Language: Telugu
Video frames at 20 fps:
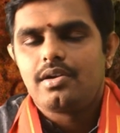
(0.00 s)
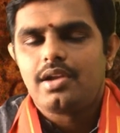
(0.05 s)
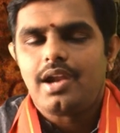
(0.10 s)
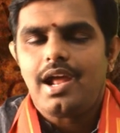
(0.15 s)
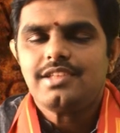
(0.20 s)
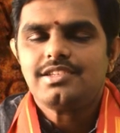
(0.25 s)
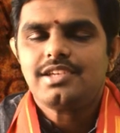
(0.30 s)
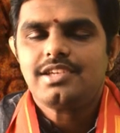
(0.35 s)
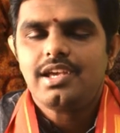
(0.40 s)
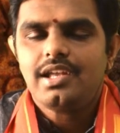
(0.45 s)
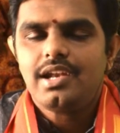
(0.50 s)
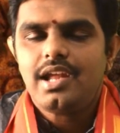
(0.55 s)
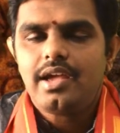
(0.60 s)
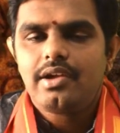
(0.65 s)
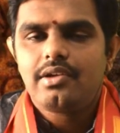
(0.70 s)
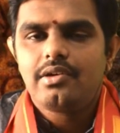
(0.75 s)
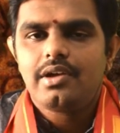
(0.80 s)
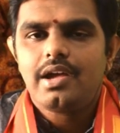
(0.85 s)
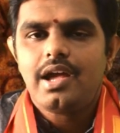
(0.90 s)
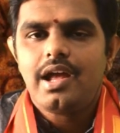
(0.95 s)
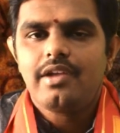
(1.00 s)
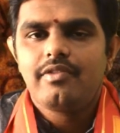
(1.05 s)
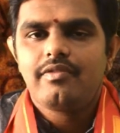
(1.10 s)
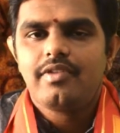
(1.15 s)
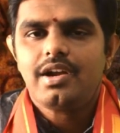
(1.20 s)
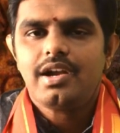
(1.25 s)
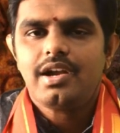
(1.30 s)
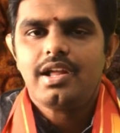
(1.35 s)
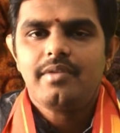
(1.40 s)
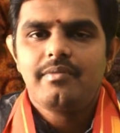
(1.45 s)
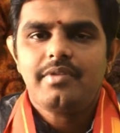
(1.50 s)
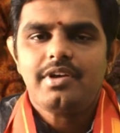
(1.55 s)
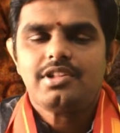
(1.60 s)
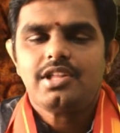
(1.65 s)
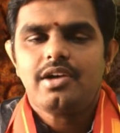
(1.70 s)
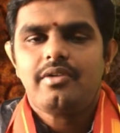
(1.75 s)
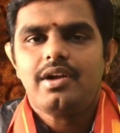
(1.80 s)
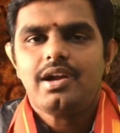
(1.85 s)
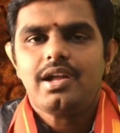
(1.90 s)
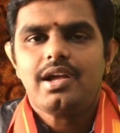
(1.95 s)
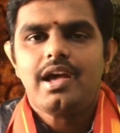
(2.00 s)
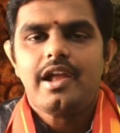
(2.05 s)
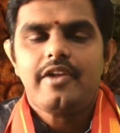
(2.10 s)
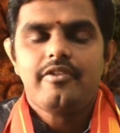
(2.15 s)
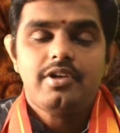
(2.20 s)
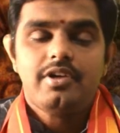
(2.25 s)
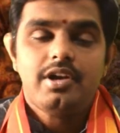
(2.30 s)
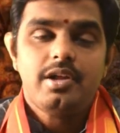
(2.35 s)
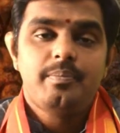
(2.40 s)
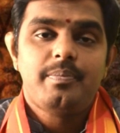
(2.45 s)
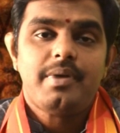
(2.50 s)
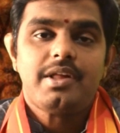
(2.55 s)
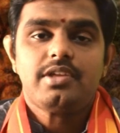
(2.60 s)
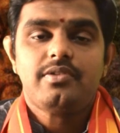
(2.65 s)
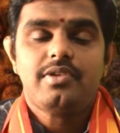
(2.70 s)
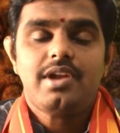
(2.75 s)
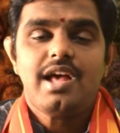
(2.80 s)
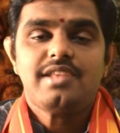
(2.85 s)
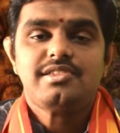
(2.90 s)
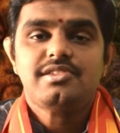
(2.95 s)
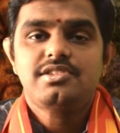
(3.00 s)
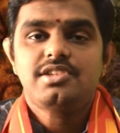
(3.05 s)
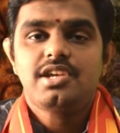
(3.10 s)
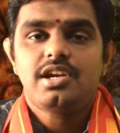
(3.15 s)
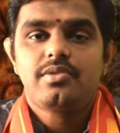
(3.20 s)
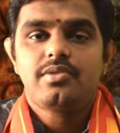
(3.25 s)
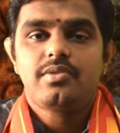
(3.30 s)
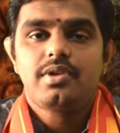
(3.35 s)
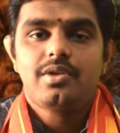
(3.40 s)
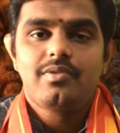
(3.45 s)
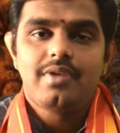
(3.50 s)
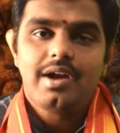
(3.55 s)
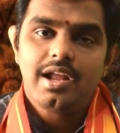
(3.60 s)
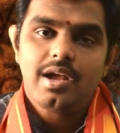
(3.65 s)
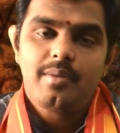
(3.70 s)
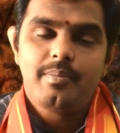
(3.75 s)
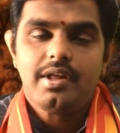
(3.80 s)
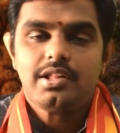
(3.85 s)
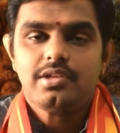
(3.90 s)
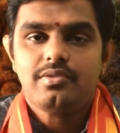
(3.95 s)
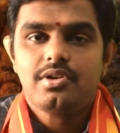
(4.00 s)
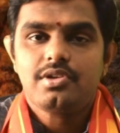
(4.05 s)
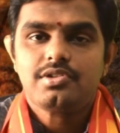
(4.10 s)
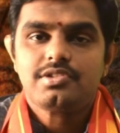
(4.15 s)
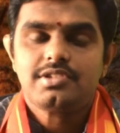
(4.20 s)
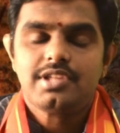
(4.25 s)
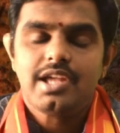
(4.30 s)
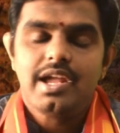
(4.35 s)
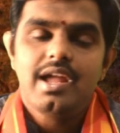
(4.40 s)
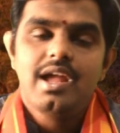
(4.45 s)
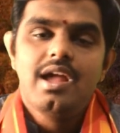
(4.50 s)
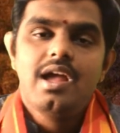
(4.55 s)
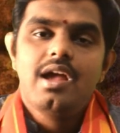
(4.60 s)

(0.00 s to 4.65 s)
రాజకీయ నాయకులకు కానివ్వండి మిగతా వాళ్ళకి కానివ్వండి పదవులు ఆశించేటువంటి వాళ్ళకి పదవులు వస్తాయి